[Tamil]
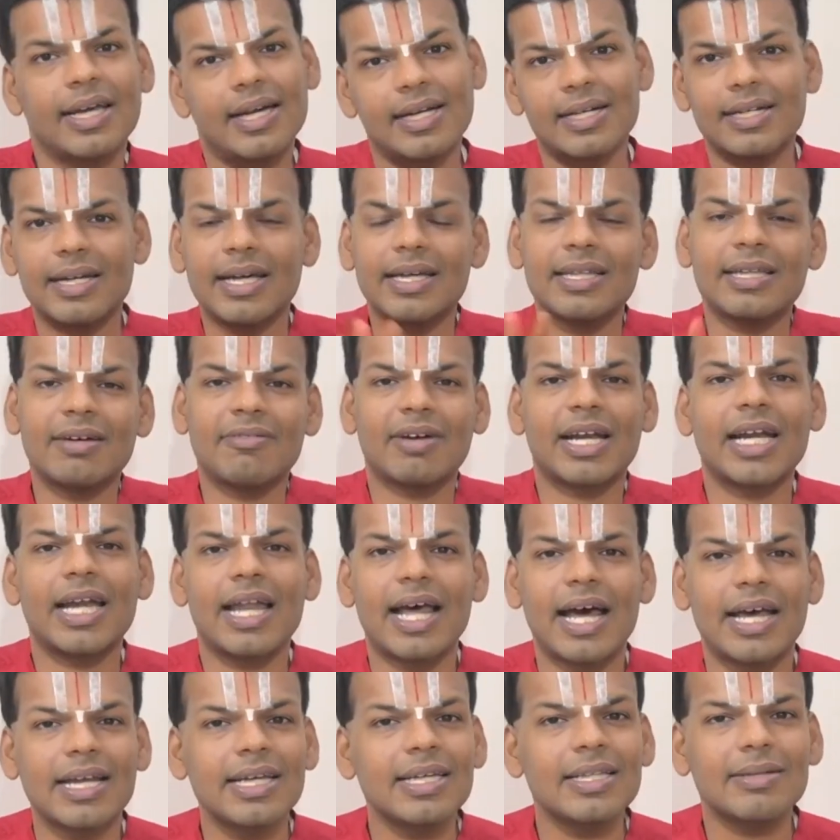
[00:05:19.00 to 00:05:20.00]
என்ற இந்த
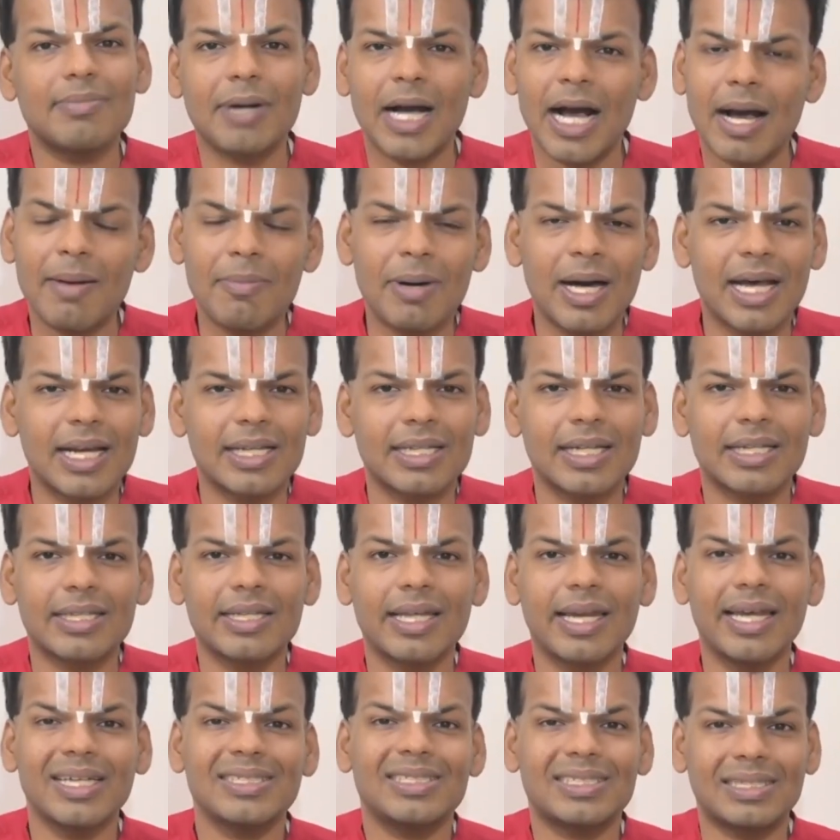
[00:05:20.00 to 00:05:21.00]
வரலாறு இது
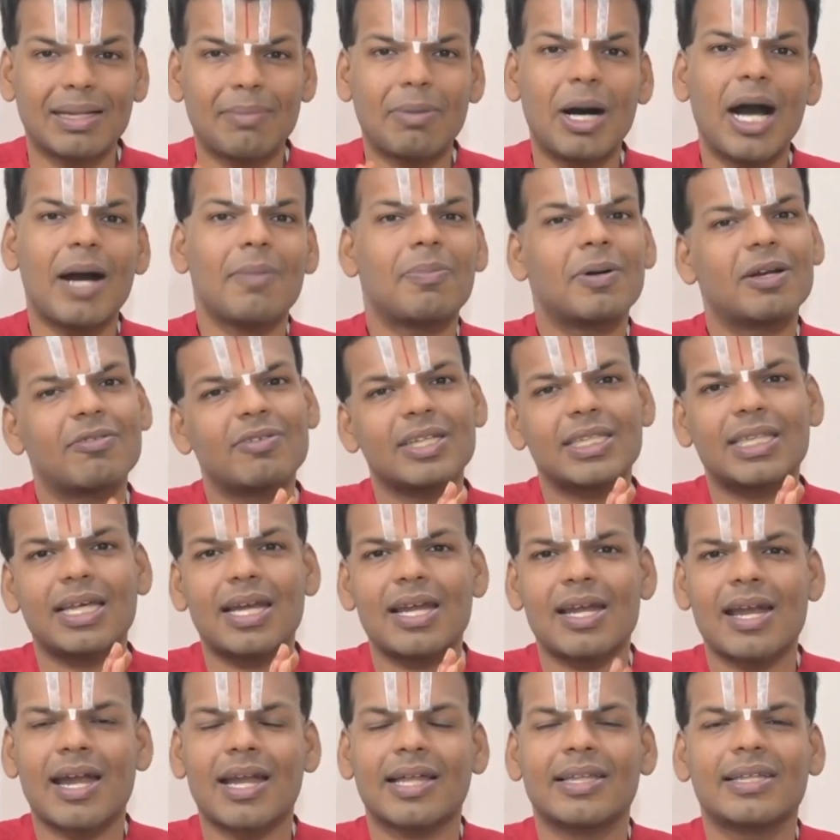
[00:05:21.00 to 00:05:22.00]
மகாபாரதத்திலே சபா
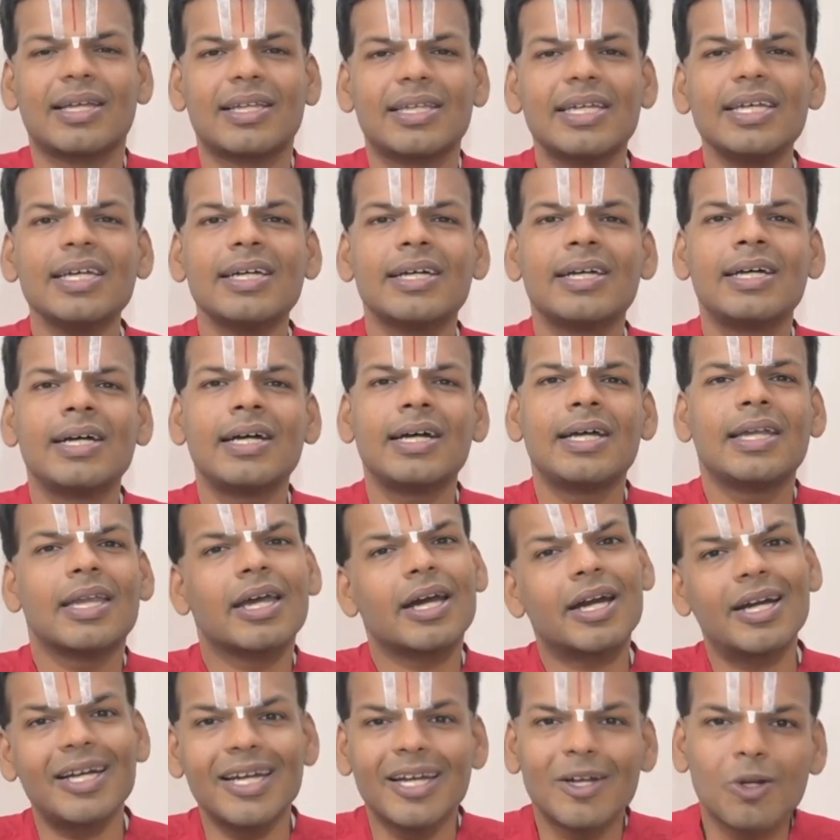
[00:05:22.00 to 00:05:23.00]
பருவத்தில் நடந்தது
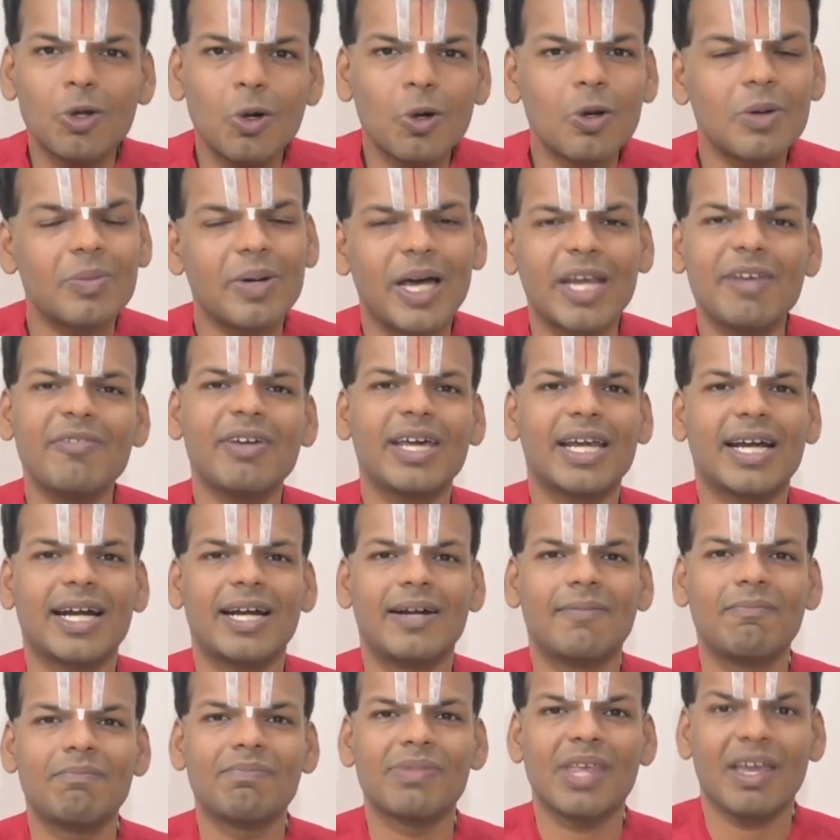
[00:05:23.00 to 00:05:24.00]
நீங்கள் எல்லோரும்
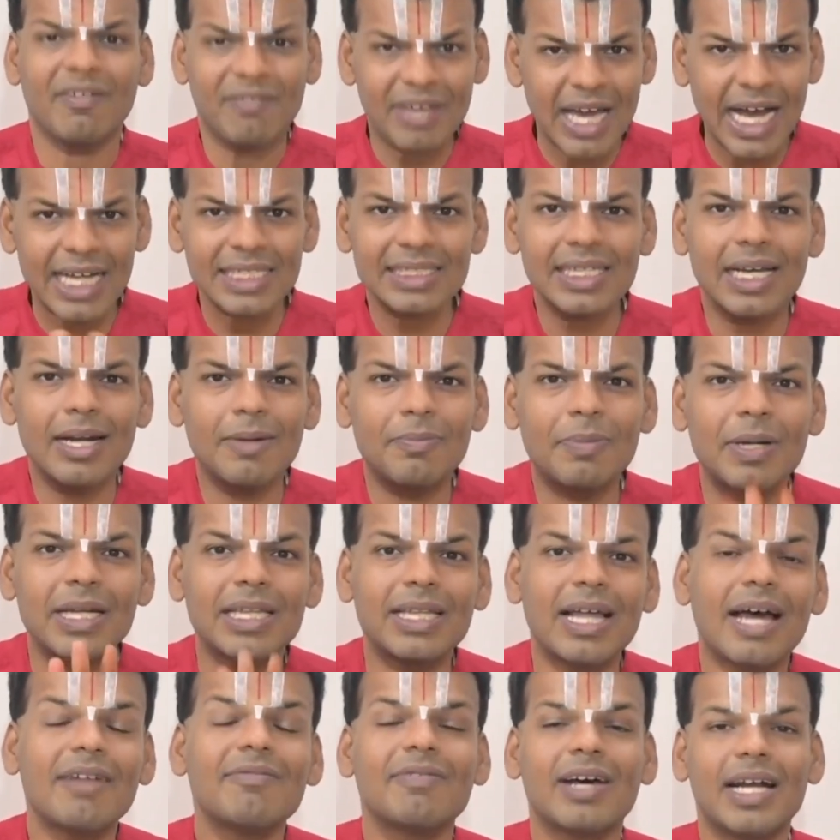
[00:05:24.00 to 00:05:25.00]
அறிவீர்கள் வியாசர்
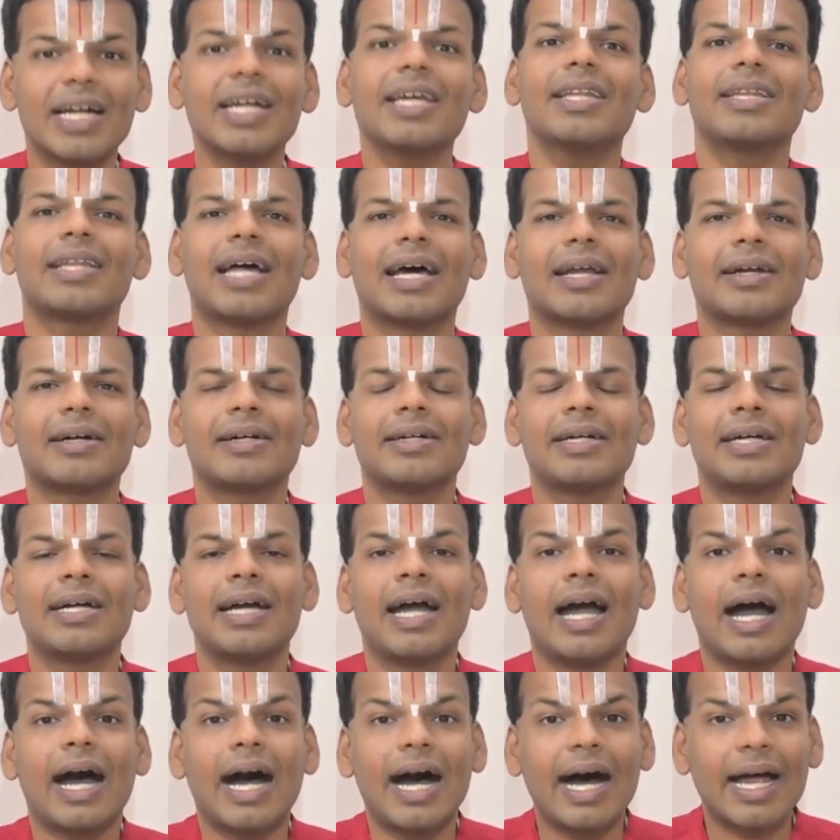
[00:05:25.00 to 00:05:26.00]
இப்படித்தான் வர்ணித்தார்
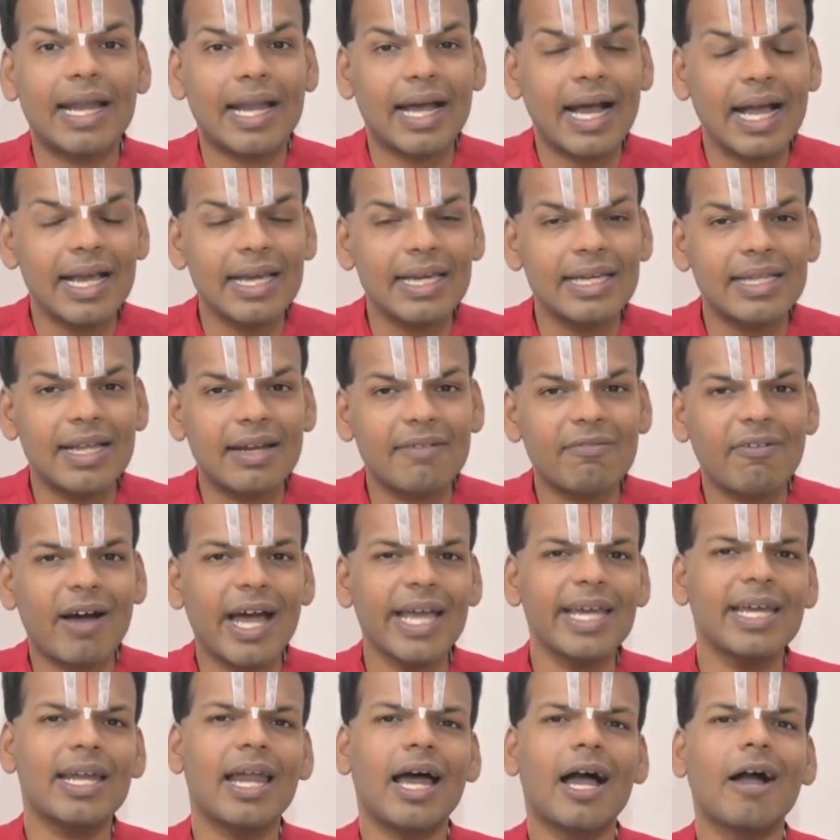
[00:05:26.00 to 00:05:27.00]
ஆனால் இதன்
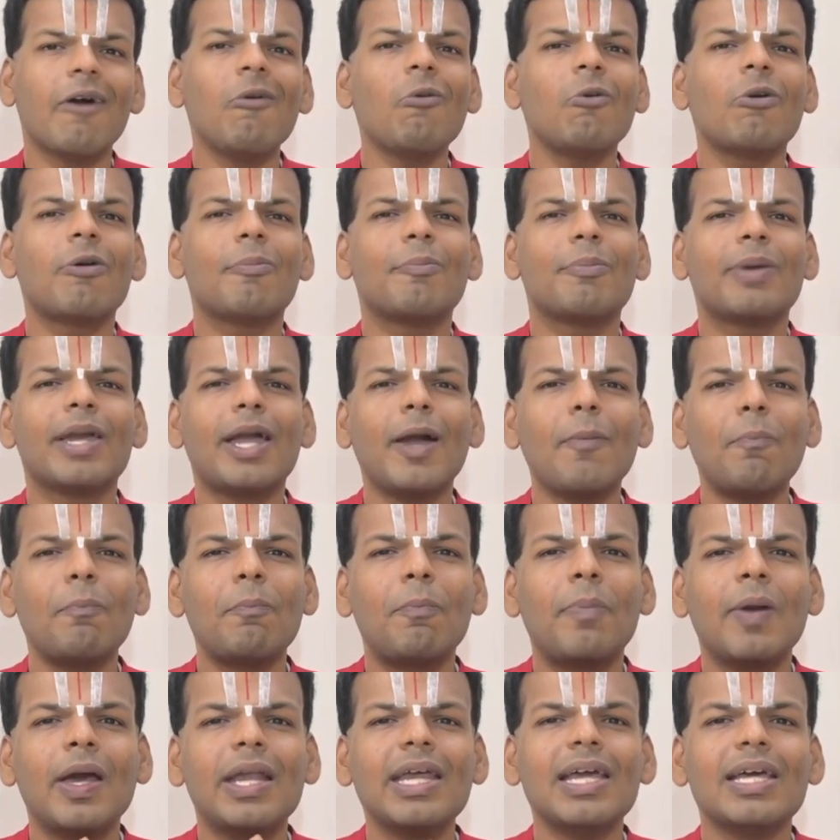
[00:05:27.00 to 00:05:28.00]
வாயிலாக ஒரு
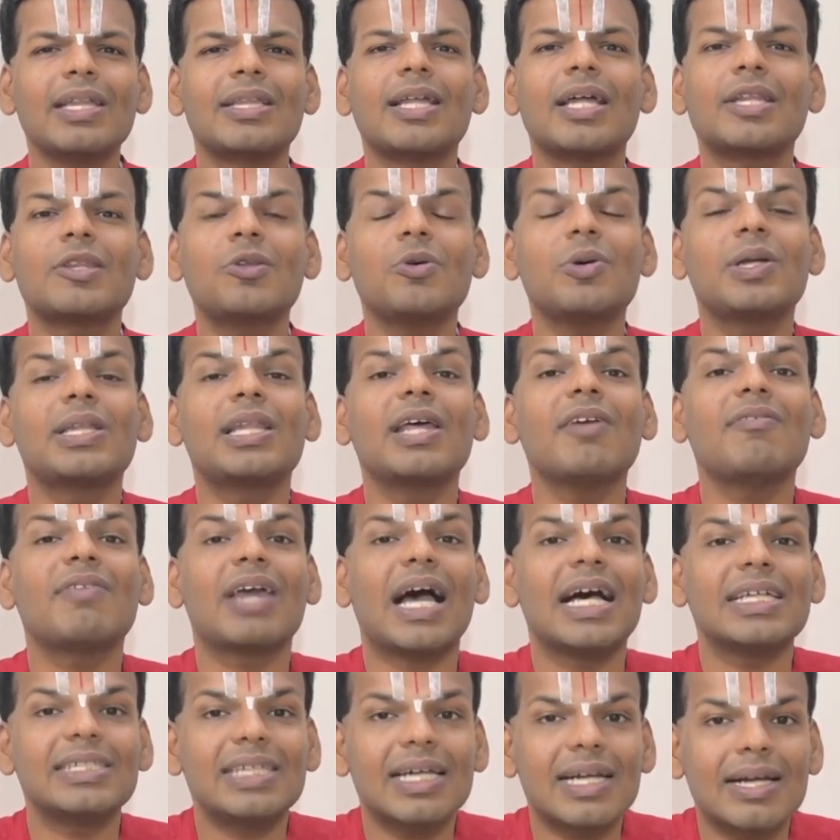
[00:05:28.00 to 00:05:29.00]
மிகப்பெரிய தத்துவத்தை
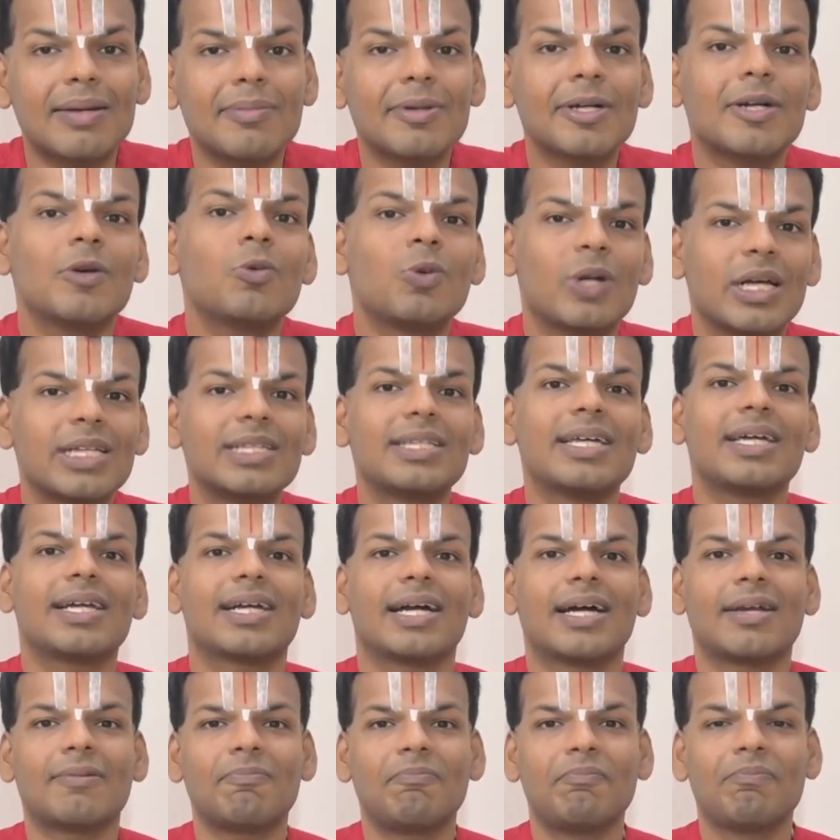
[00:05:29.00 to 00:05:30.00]
வியாசர் நமக்கு
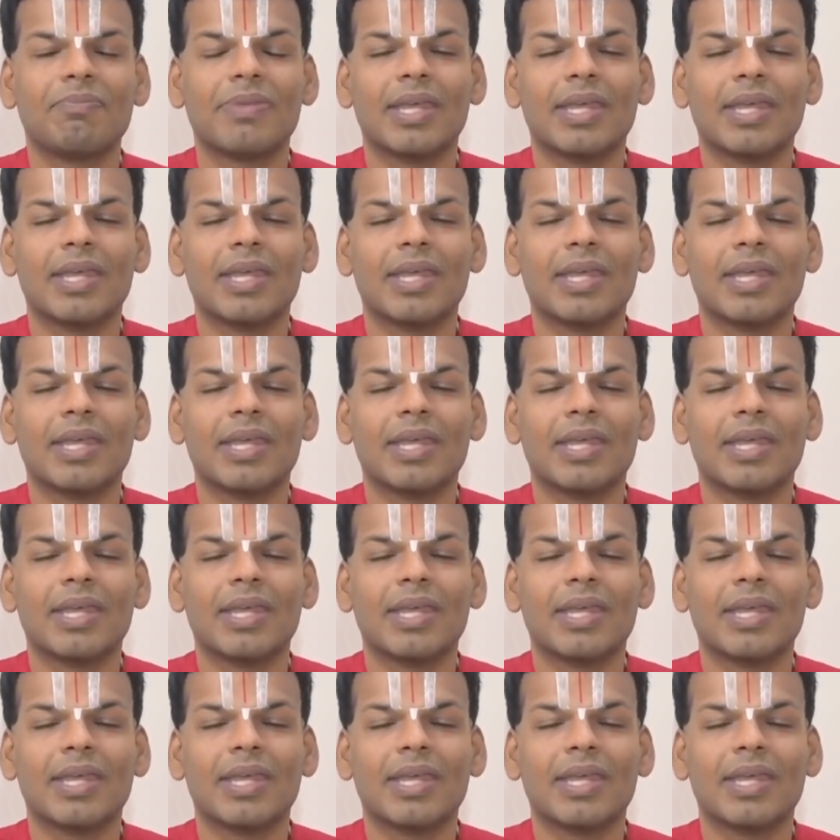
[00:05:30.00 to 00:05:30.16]
உணர்த்தியிருக்கார்